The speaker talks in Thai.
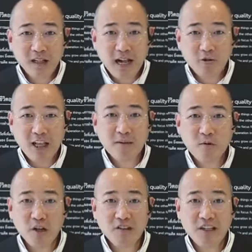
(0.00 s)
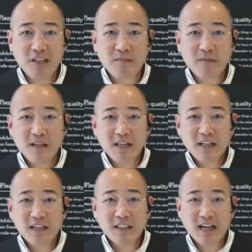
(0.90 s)
อัลตาโปรเกรสซี
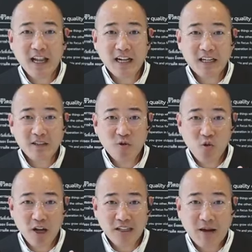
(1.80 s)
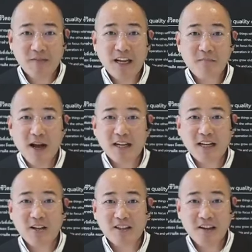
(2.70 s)
ในราคาคู่ละ3 0 0แสนบาทนี่
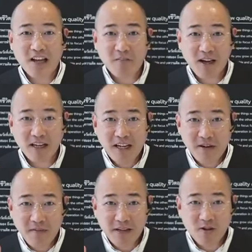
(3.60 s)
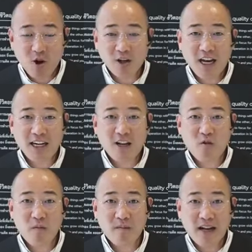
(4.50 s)
ก็จะสามารถเป็นเจ้าของได้ในง
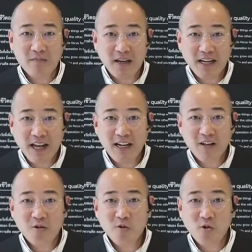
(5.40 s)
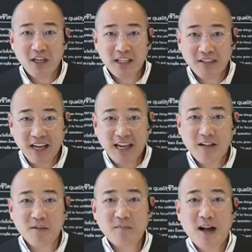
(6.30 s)
บประมาณเพียงแค่คู่ละ 1 5 0 0
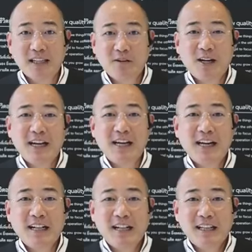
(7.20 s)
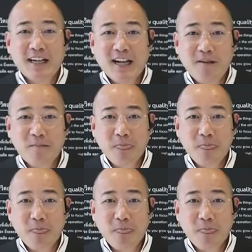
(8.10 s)
0 0 บาทเท่านั้นนะครับ